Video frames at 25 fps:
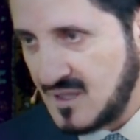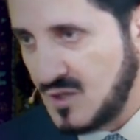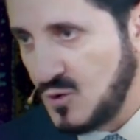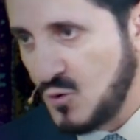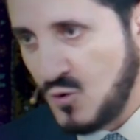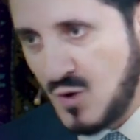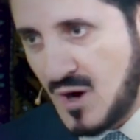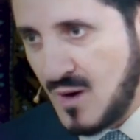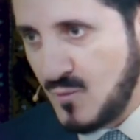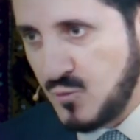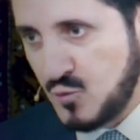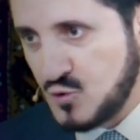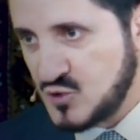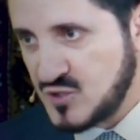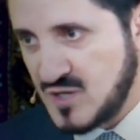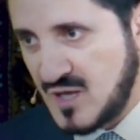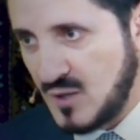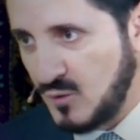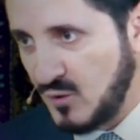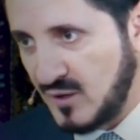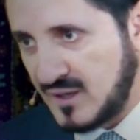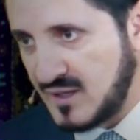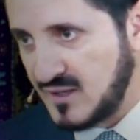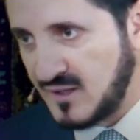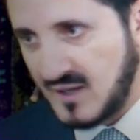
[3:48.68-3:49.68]
قيل هو أبو
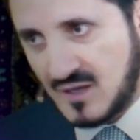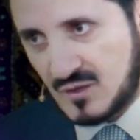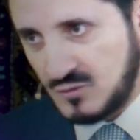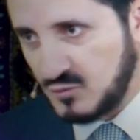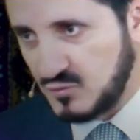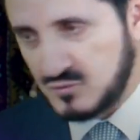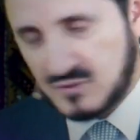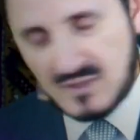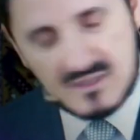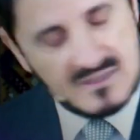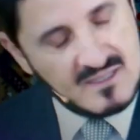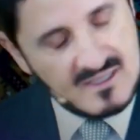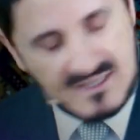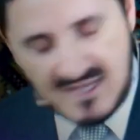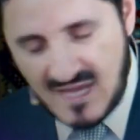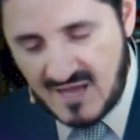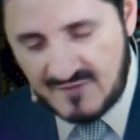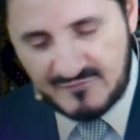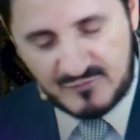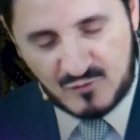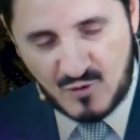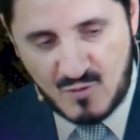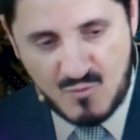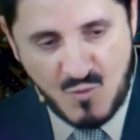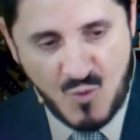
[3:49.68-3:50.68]
جهل وقيل غيره هذا
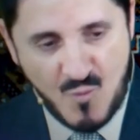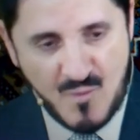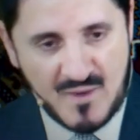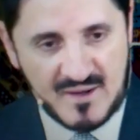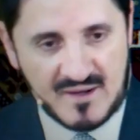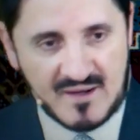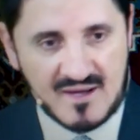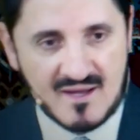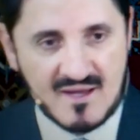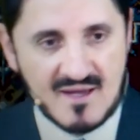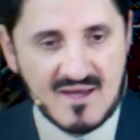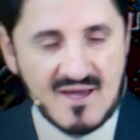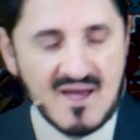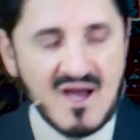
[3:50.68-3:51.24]
الكافر عموما